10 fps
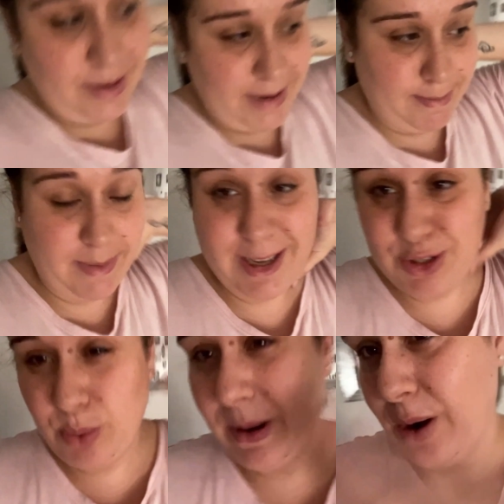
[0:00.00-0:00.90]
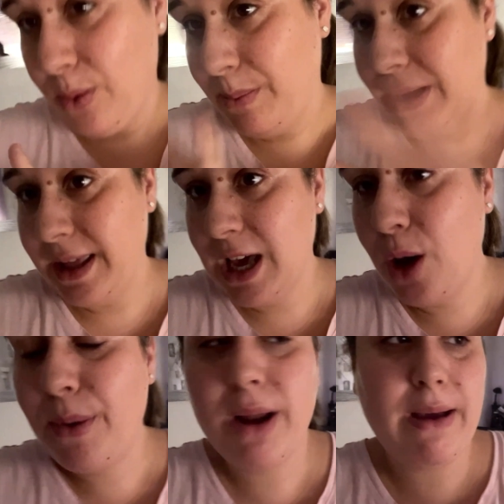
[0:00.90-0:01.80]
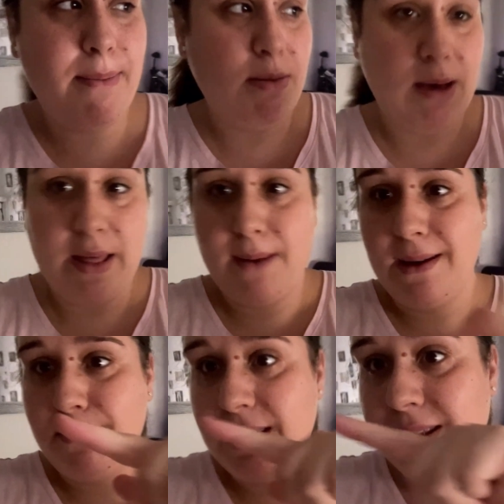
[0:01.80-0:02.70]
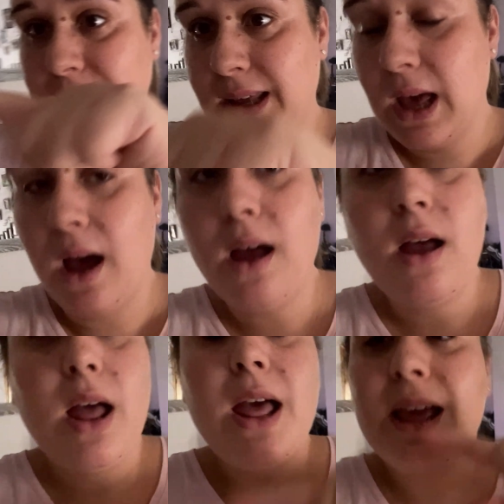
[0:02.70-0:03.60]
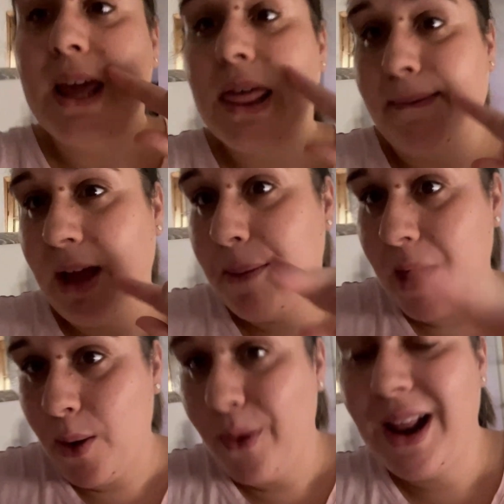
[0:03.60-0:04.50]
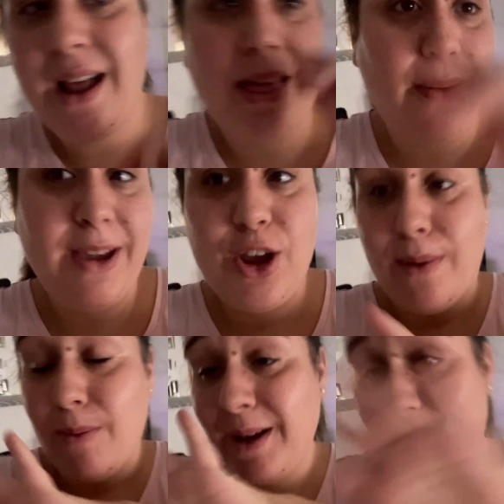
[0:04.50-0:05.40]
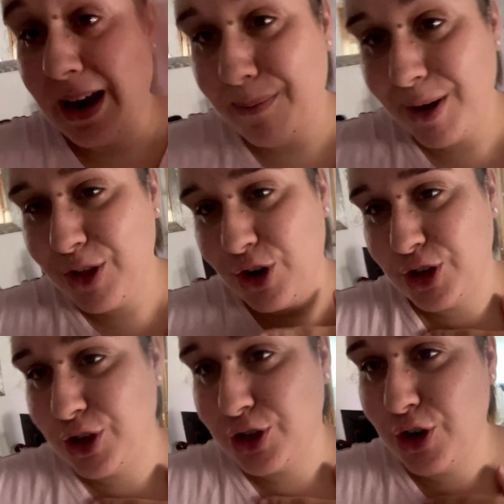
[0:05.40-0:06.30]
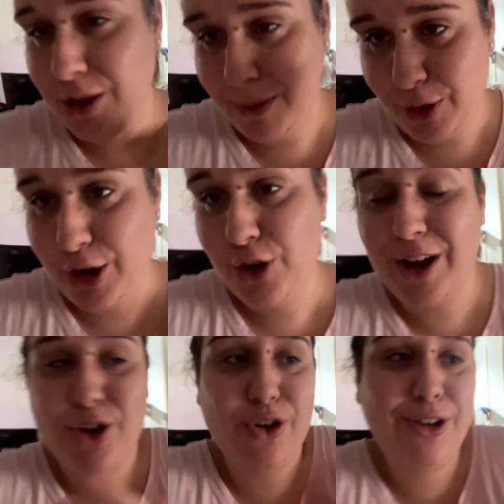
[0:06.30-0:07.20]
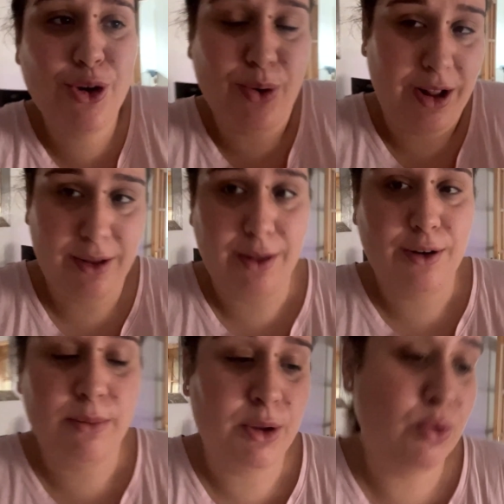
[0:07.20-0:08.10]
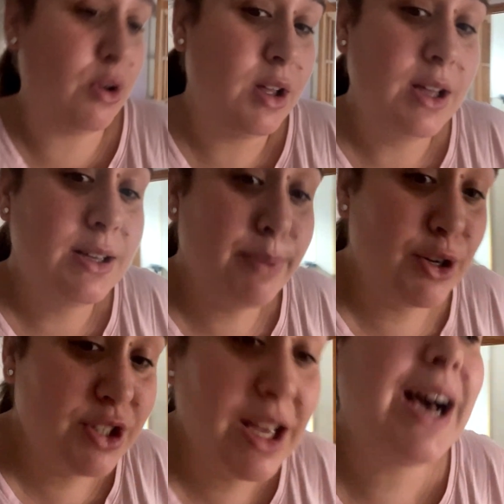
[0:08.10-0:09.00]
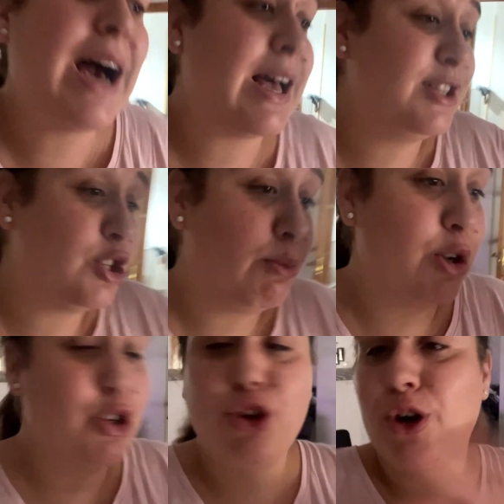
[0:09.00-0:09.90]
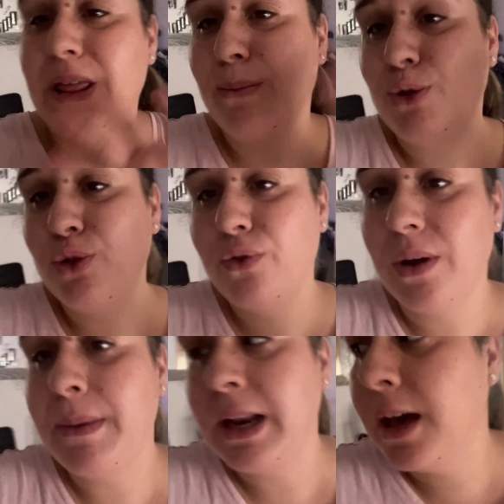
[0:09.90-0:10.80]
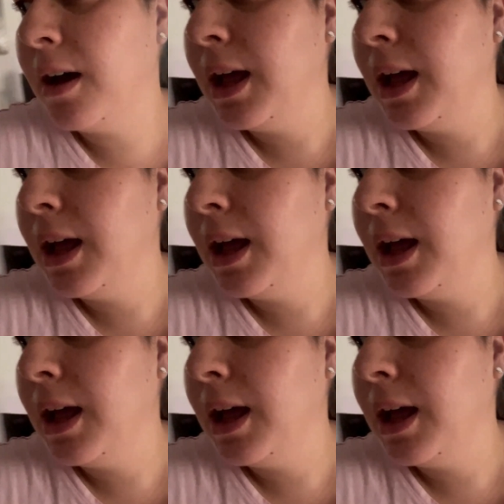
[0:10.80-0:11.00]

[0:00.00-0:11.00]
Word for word: Al va a ir súper acompañado, pues va a ir mi madre, va a ir mi tía, quizá venga mi abuela, David, vamos a llenar el patio y nosotros solo llevando al niño al colegio 45 minutos. Pero sí, así somos nosotros, lo hacemos todo en familia.